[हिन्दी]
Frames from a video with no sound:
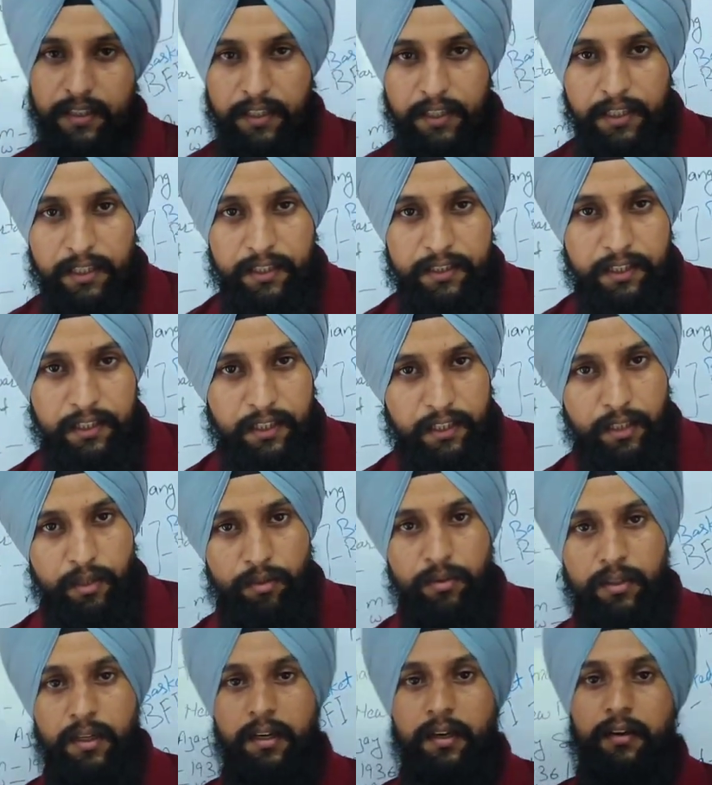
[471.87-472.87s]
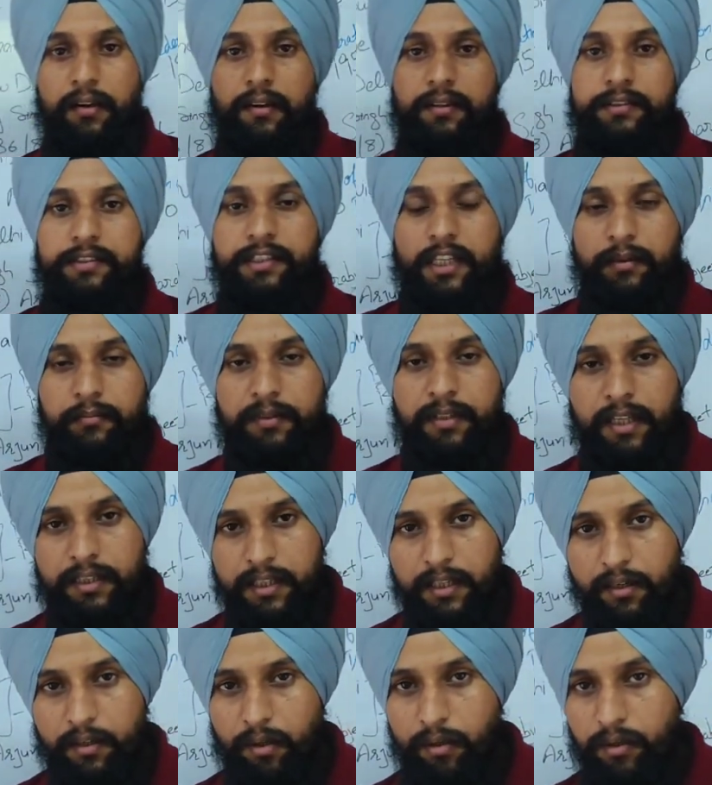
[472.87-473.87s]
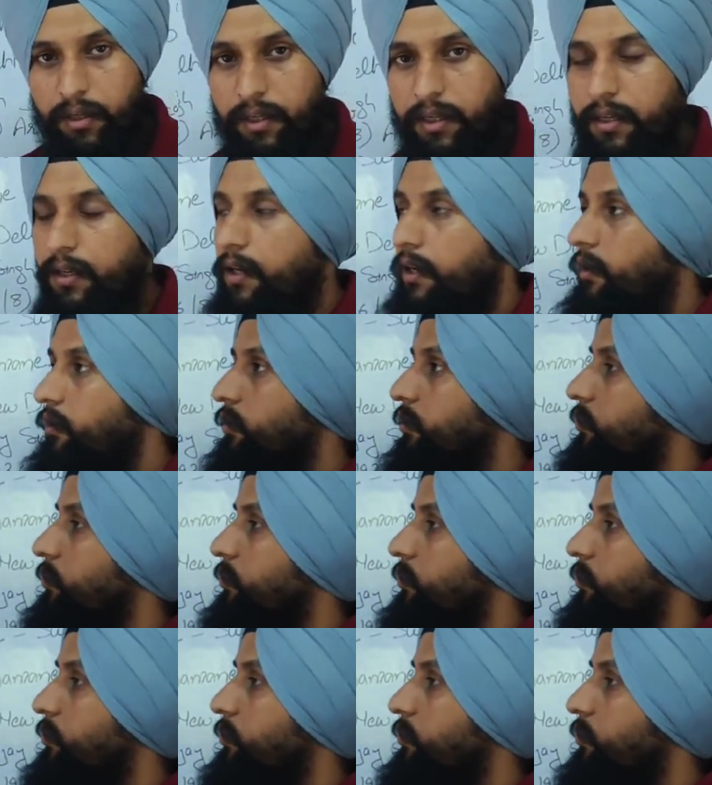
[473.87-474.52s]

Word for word: किसने की यानी कि उसका जन्मदाता कौन है